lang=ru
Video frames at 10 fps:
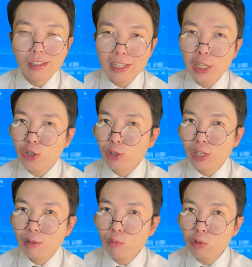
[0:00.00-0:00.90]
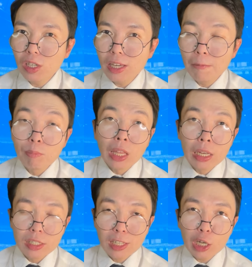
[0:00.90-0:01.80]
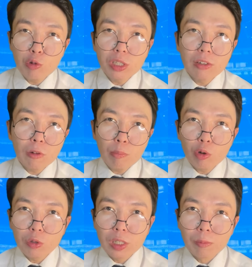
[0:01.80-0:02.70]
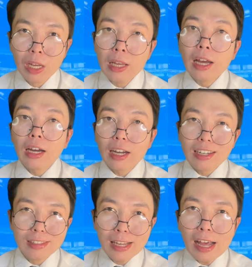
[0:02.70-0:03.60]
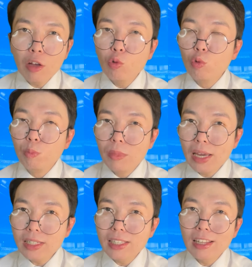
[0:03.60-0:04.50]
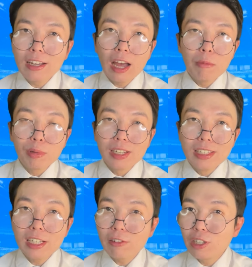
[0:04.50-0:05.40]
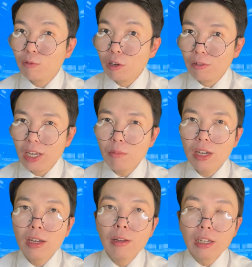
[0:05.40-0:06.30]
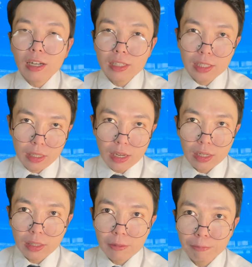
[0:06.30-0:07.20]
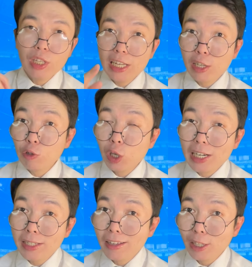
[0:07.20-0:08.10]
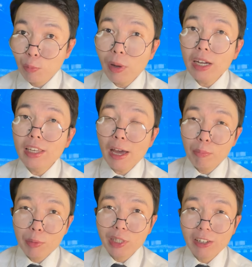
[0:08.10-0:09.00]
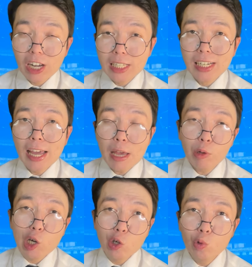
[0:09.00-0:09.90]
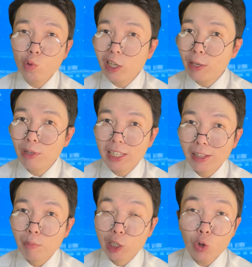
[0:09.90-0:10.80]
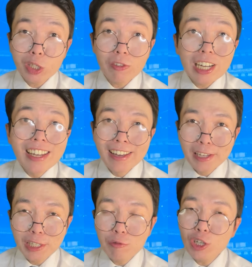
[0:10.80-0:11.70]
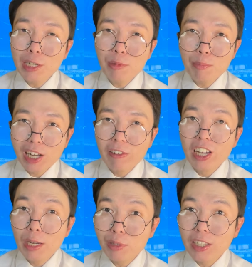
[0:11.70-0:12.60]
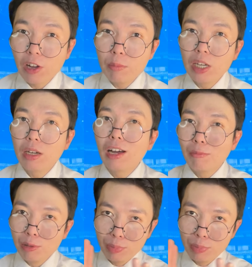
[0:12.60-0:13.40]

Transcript: классической музыки задаются вопросом, когда уместно аплодировать во время концерта. Меня зовут Александр Пак, я преподаватель МГУ имени Ломоносова, и сегодня мы поговорим с вами об